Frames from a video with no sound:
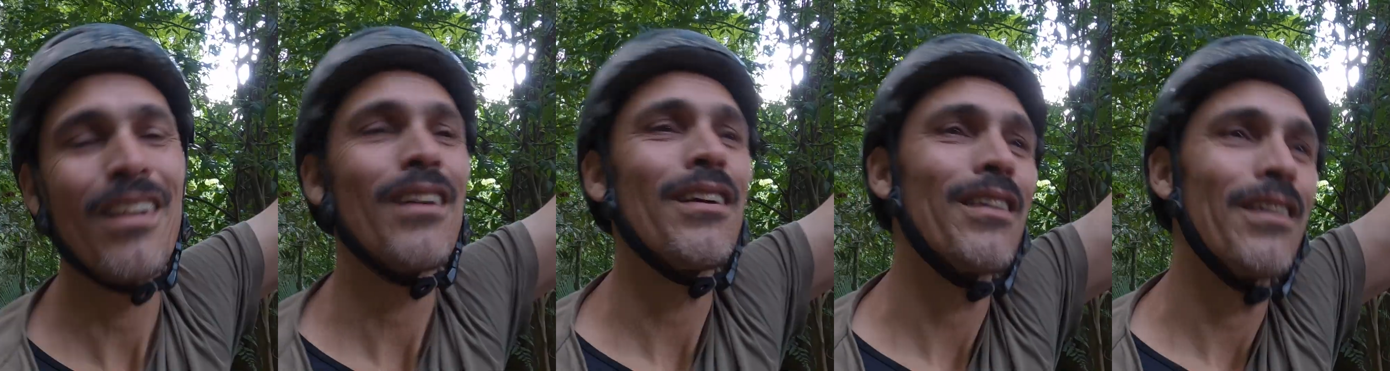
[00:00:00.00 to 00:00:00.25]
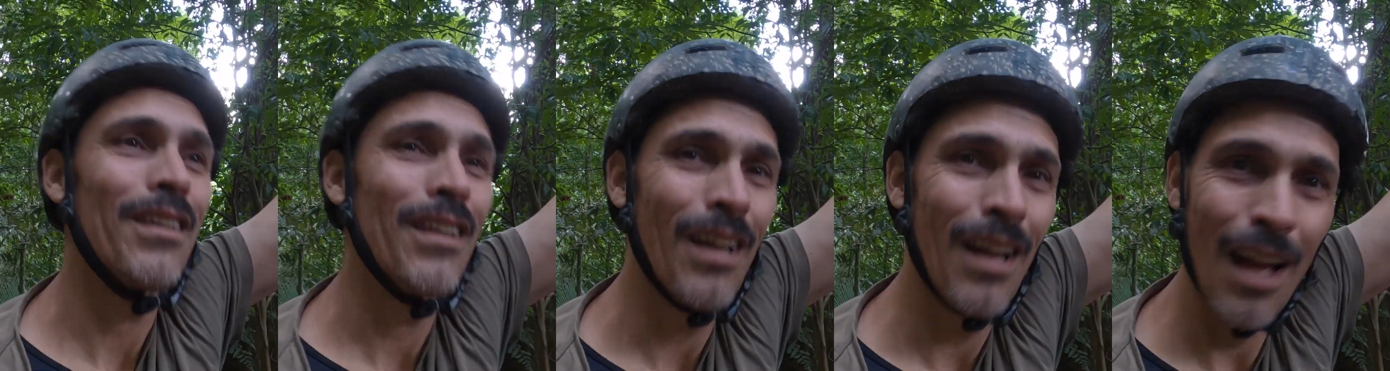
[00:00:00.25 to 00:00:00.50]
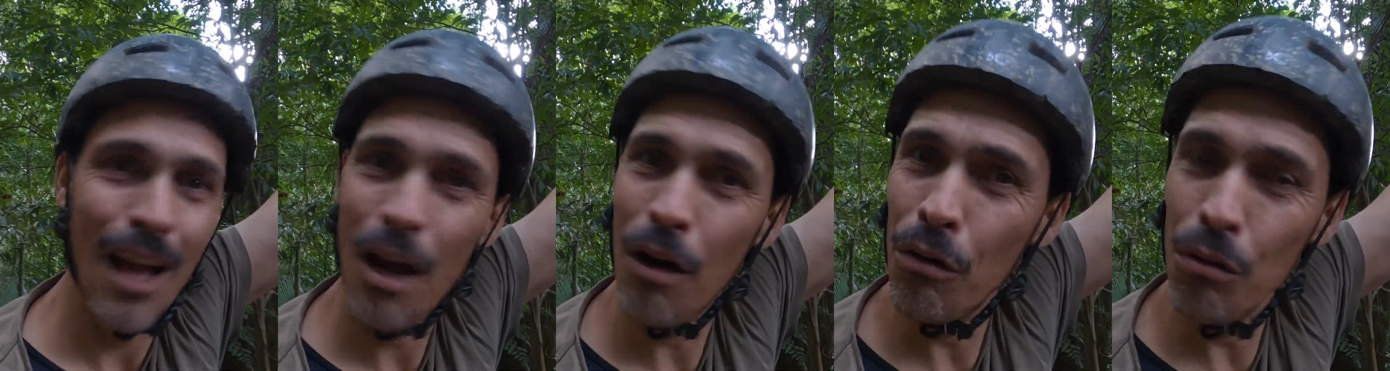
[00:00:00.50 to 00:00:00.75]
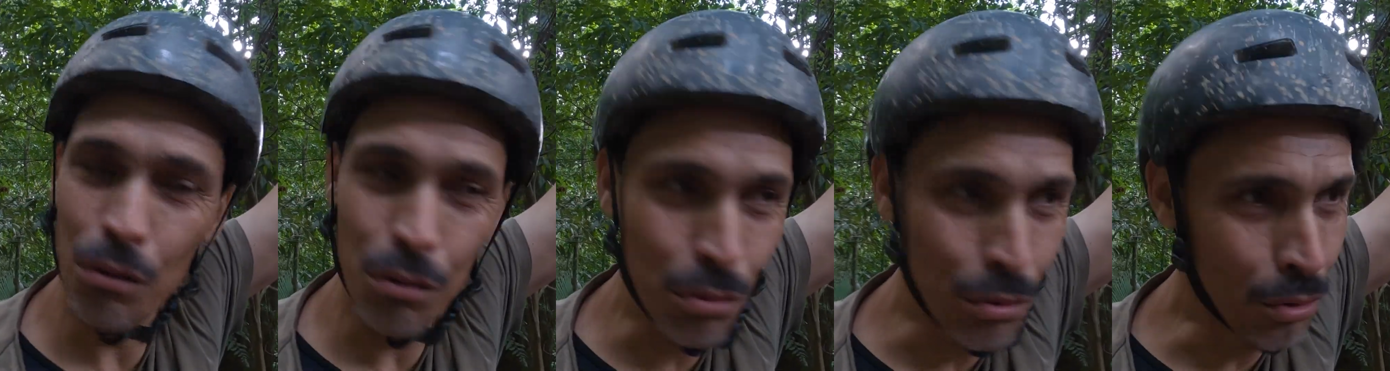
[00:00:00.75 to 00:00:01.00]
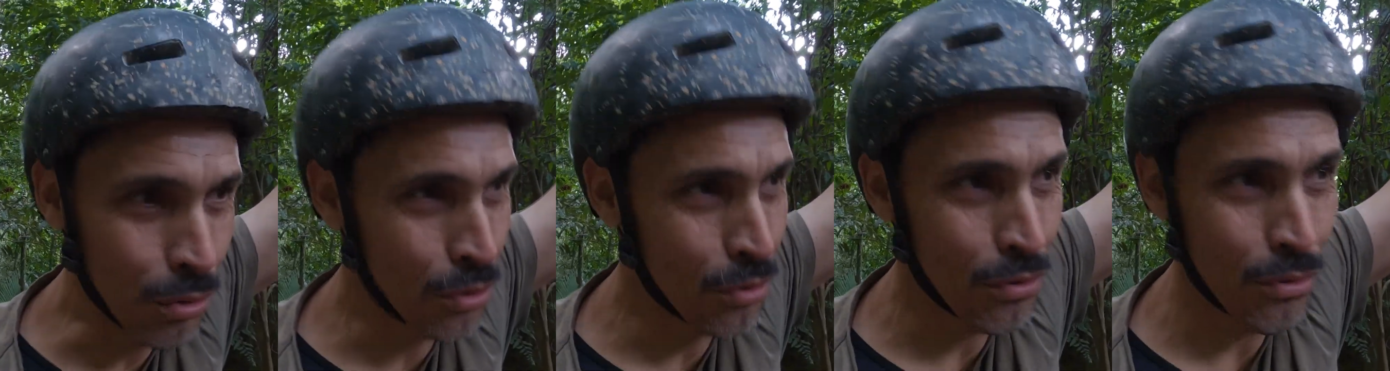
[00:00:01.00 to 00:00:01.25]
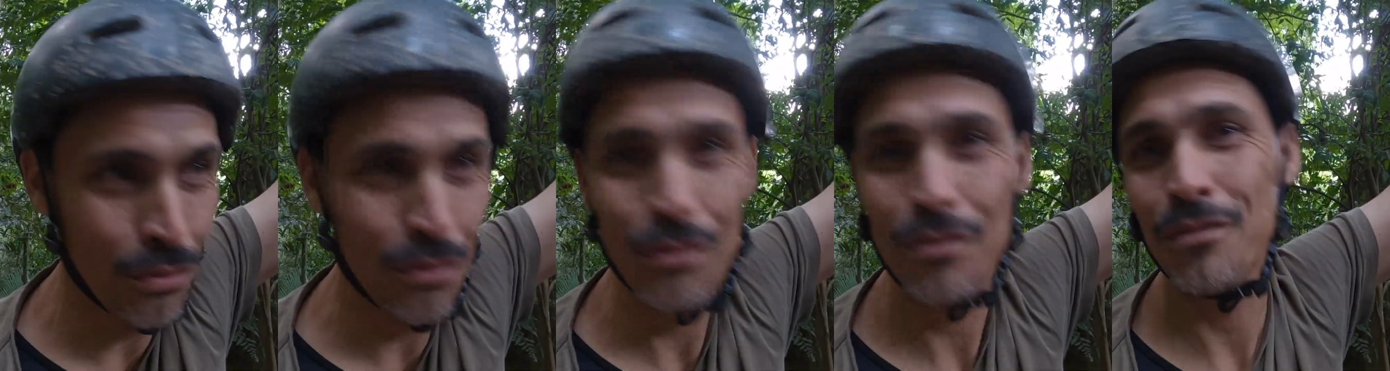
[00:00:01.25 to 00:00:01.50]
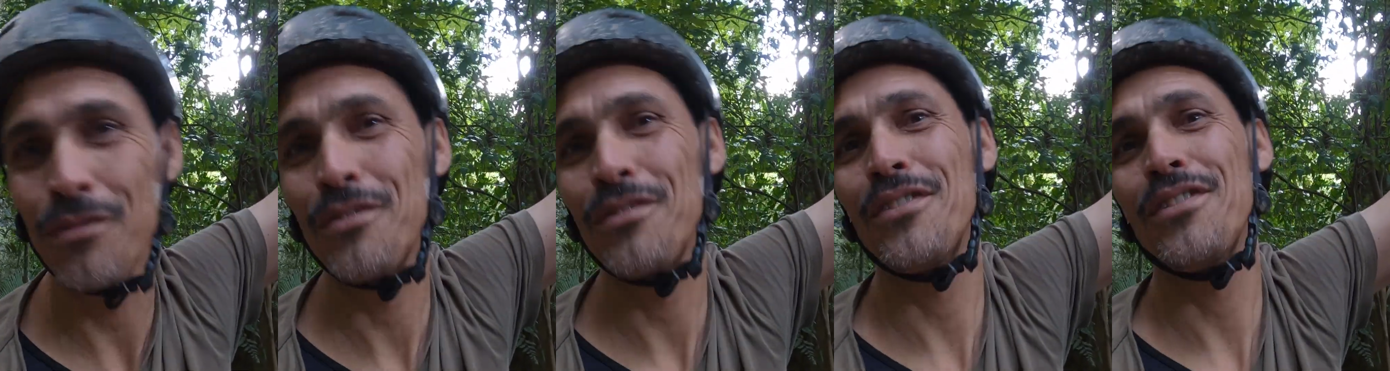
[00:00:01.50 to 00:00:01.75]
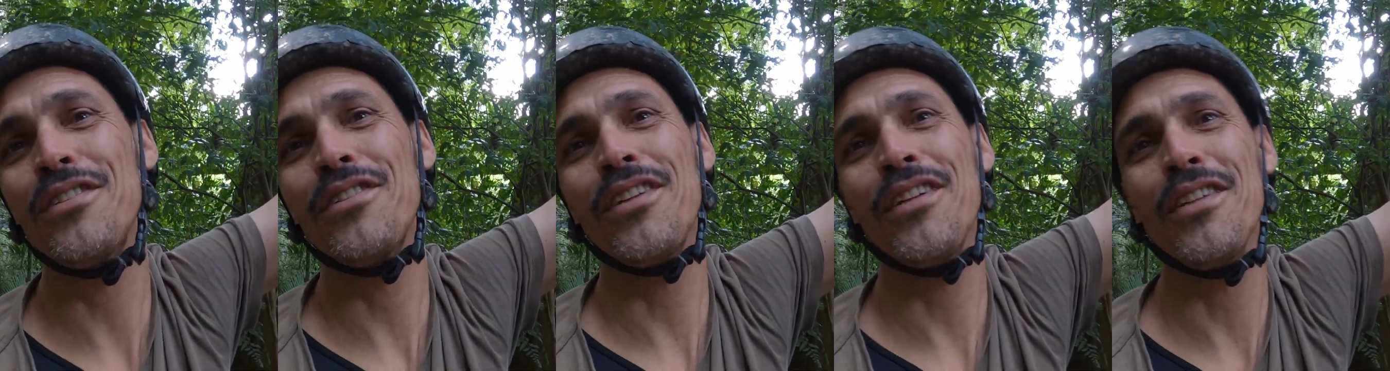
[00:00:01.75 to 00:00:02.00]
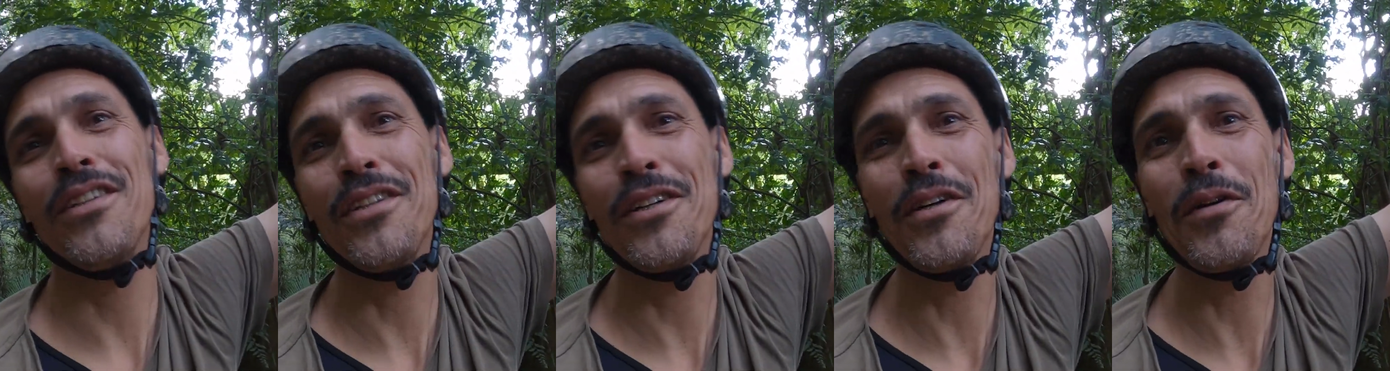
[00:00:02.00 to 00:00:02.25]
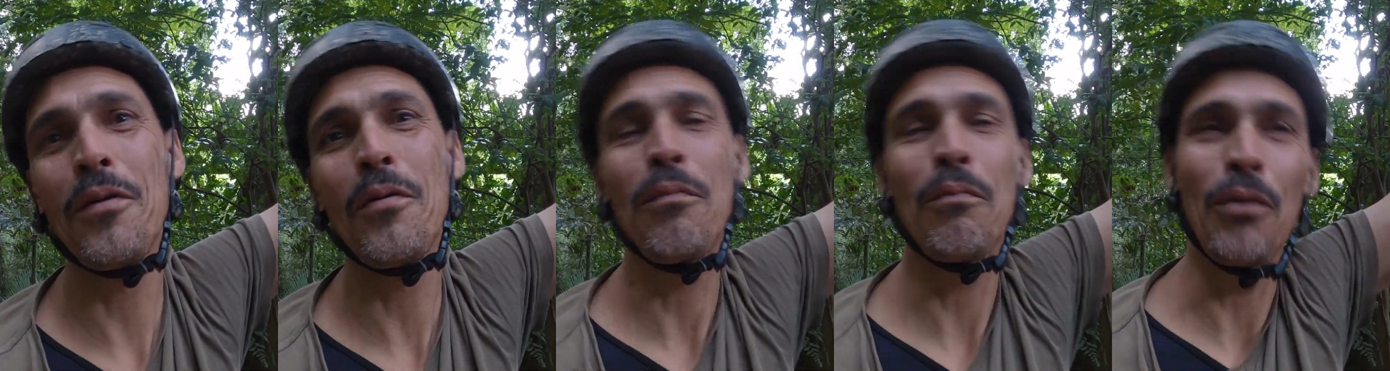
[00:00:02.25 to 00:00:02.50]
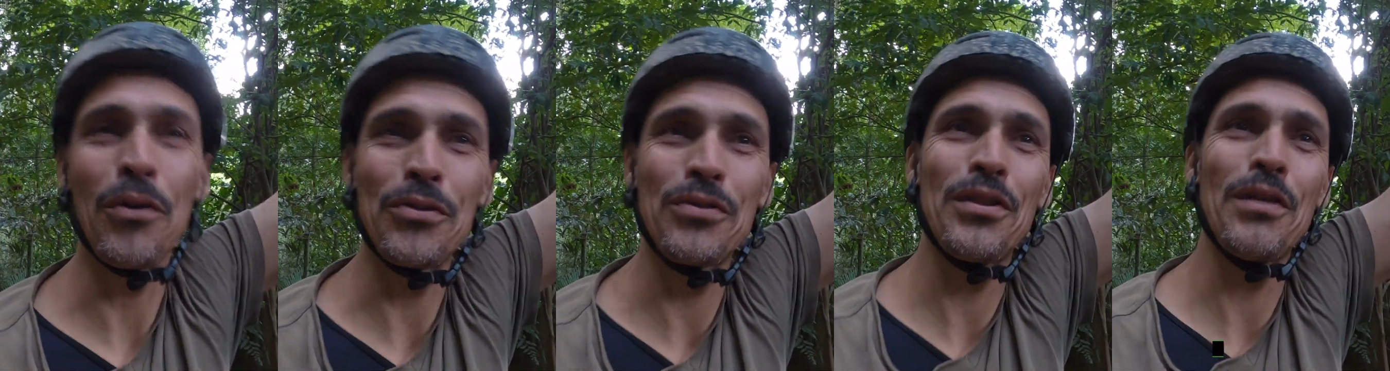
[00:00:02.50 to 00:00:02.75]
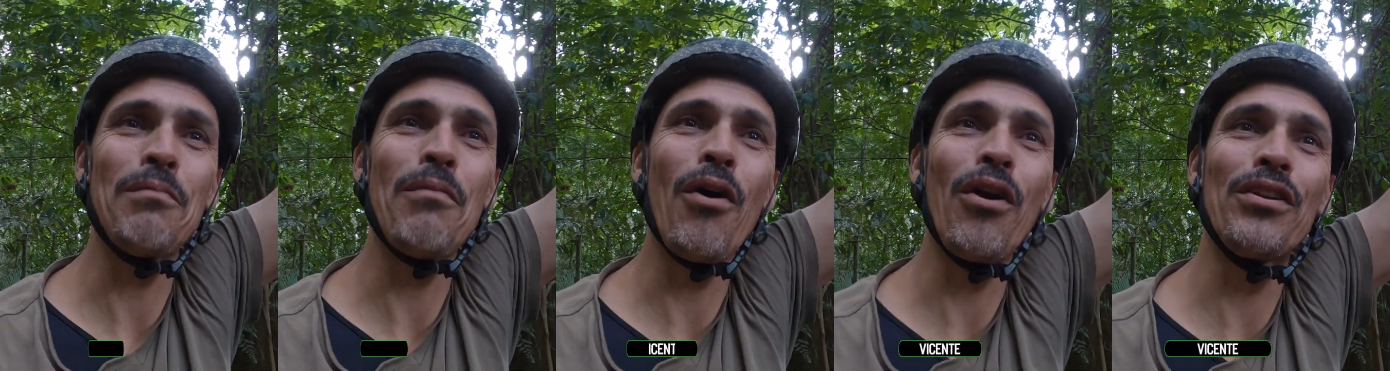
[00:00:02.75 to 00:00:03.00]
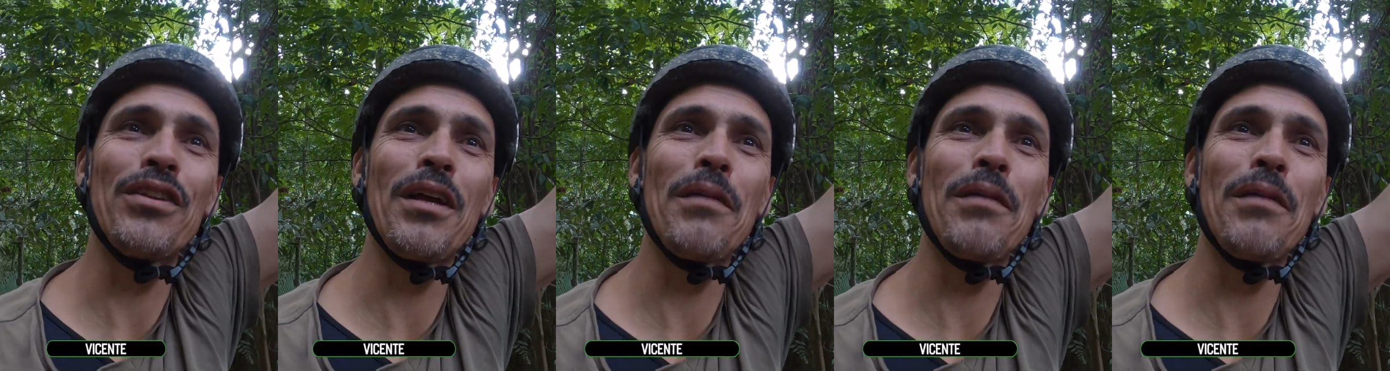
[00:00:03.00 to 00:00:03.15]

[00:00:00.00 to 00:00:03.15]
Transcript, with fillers: Durante a semana. É um luxo, entendeu? Posso ser mal